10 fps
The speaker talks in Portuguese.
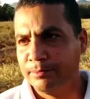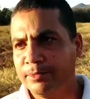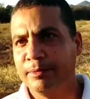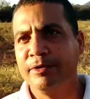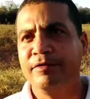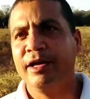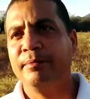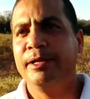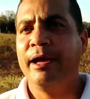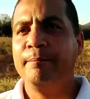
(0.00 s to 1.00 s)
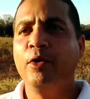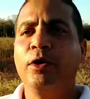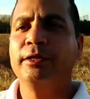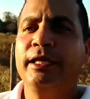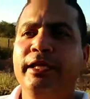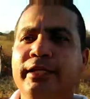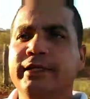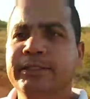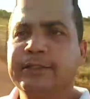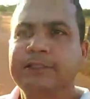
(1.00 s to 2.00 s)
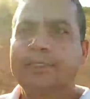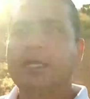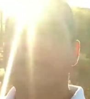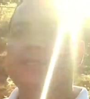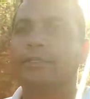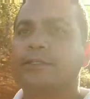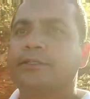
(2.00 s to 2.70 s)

Minha mãe vai abrir a porteira ali, ó.